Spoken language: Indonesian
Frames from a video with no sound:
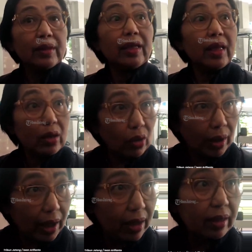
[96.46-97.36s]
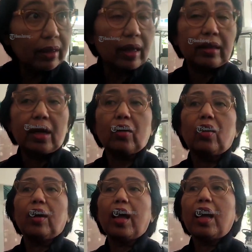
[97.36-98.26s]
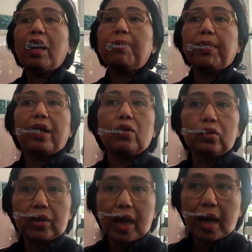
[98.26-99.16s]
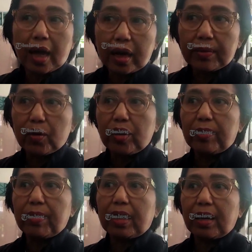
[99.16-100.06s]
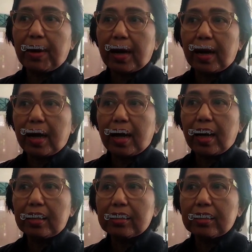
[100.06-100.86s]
tata kelola tata kelola perekrutan kemudian bagaimana